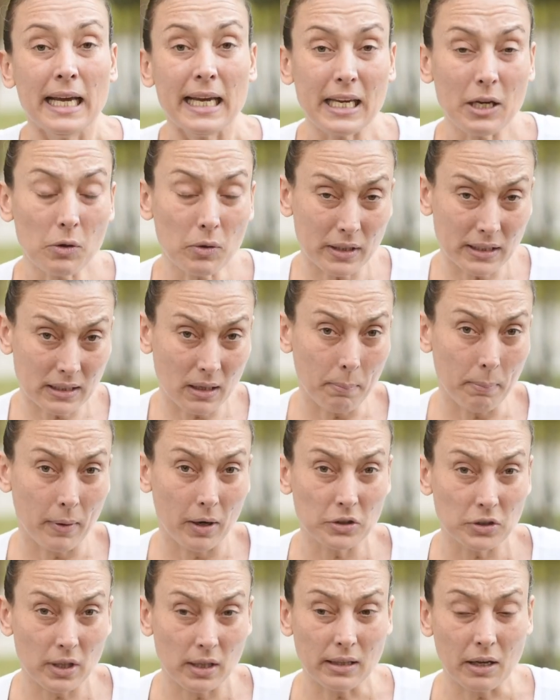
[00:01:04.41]
E o que você
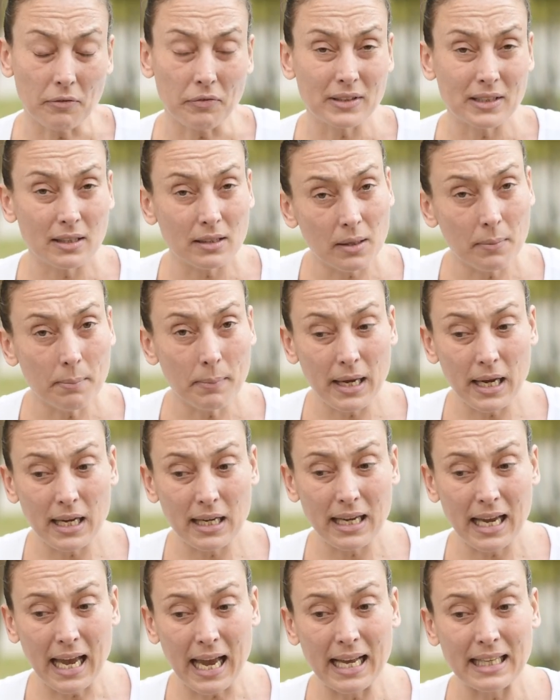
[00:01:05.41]
pode tentar fazer
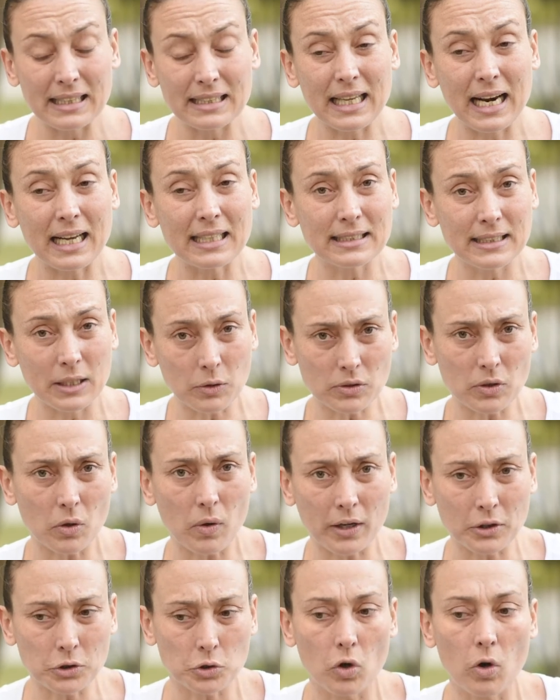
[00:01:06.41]
também é trazer o seu
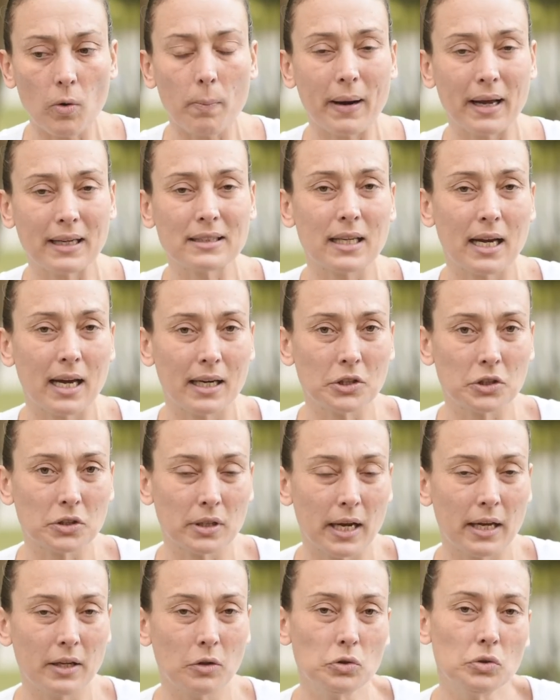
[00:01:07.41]
cachorro para essa área
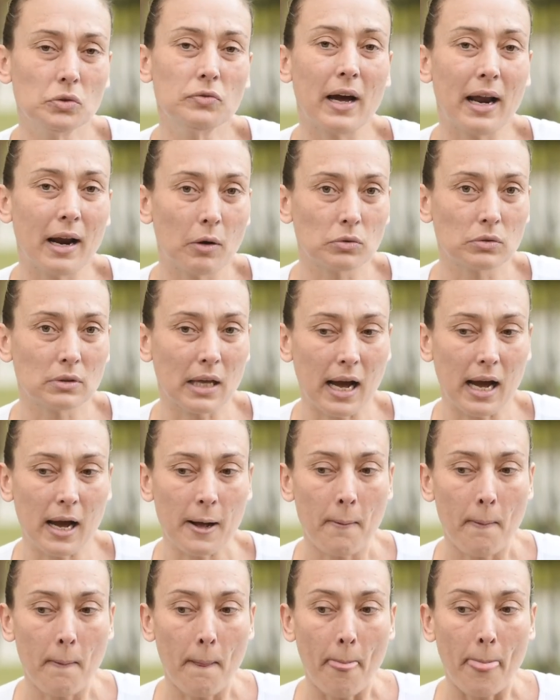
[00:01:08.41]
externa onde o varal
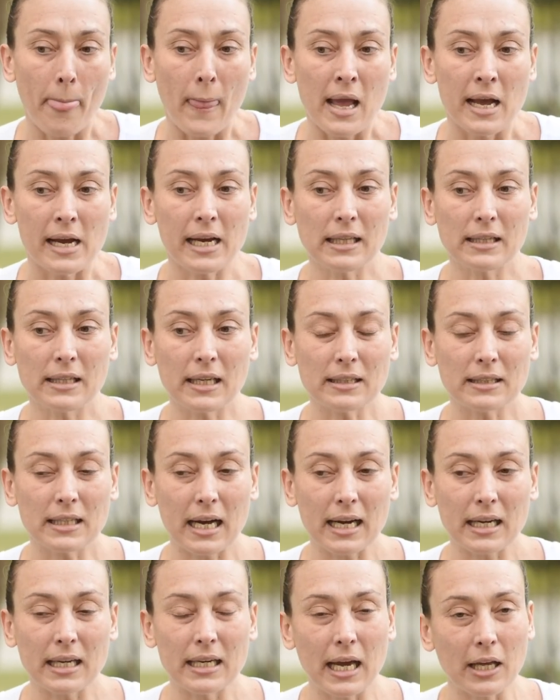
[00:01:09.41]
está e
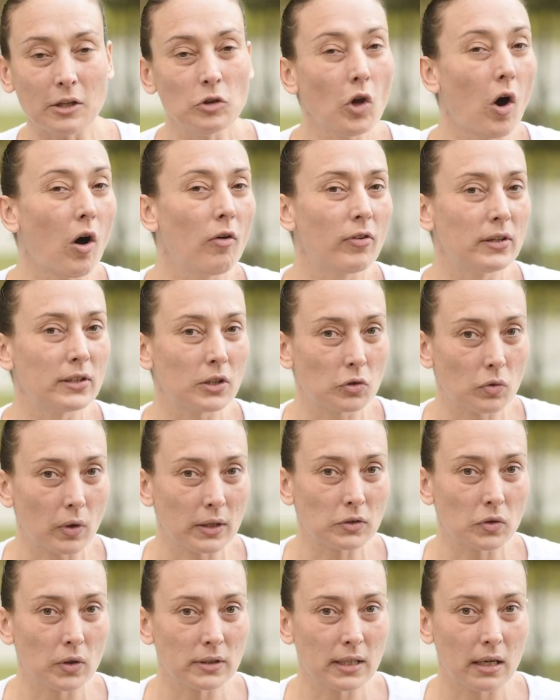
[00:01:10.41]
tentar criar novas
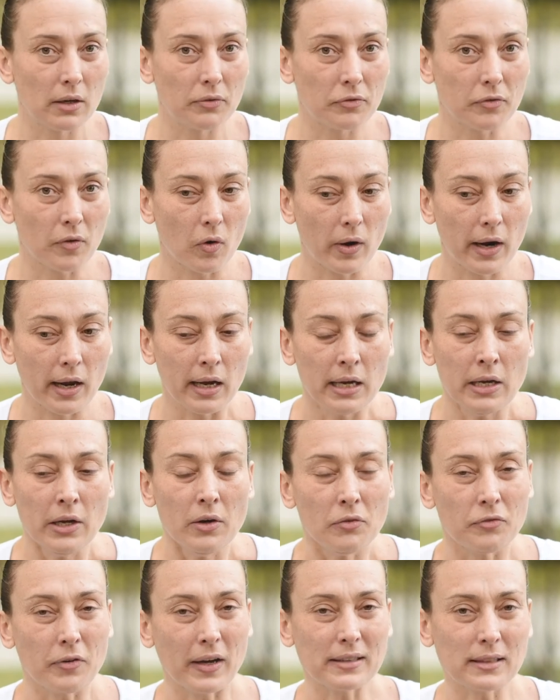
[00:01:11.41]
situações ali fora.
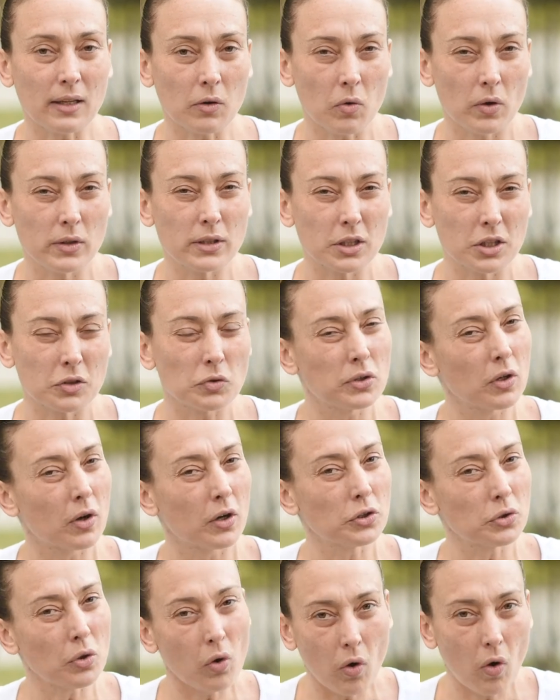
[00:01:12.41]
Faça coisas que o seu
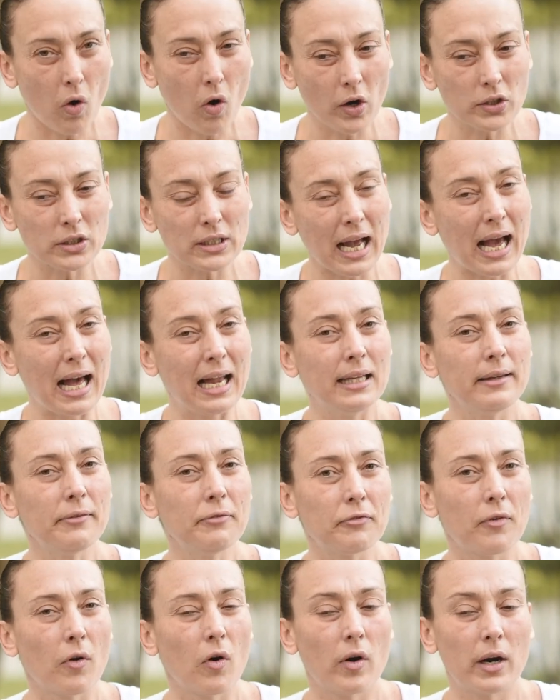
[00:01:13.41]
cachorro gosta ali
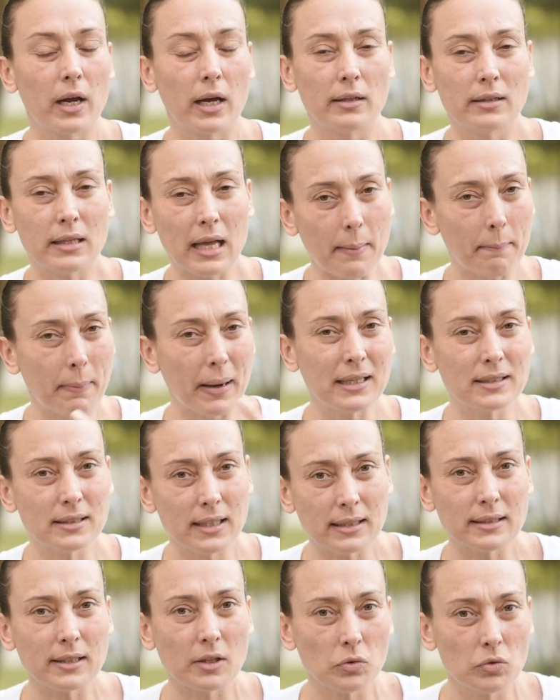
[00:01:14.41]
fora, na
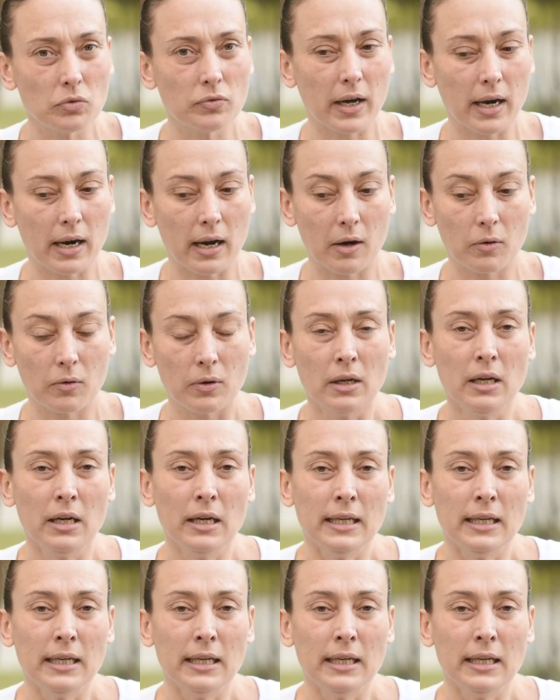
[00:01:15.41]
presença do varal.